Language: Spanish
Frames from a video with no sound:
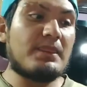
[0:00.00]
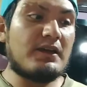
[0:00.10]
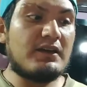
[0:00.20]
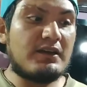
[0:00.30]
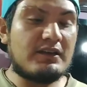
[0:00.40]

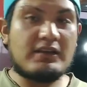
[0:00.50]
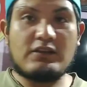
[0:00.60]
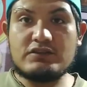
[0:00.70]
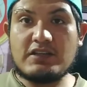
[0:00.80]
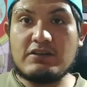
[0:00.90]
eh, de
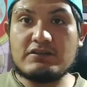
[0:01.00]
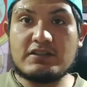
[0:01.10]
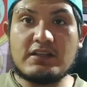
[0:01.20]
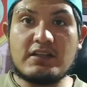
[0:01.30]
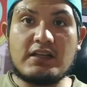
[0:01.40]
12 años
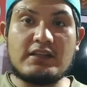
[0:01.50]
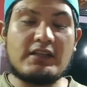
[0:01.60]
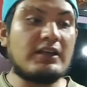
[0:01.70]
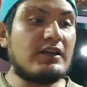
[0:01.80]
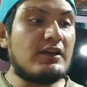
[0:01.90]
en
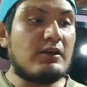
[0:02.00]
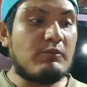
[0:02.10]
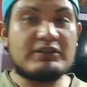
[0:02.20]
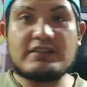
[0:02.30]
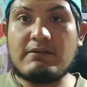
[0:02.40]
adelante,
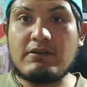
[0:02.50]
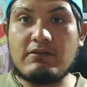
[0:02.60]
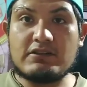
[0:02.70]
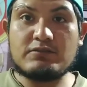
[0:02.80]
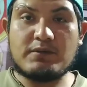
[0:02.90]
pues sea bajo
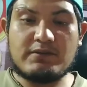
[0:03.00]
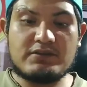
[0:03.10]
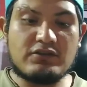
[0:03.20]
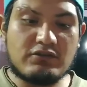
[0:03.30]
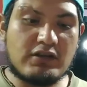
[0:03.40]
la
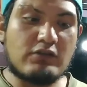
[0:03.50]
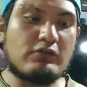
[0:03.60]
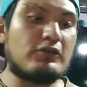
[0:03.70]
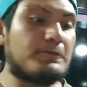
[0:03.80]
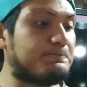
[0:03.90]
supervisión de un
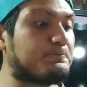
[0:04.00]
adulto.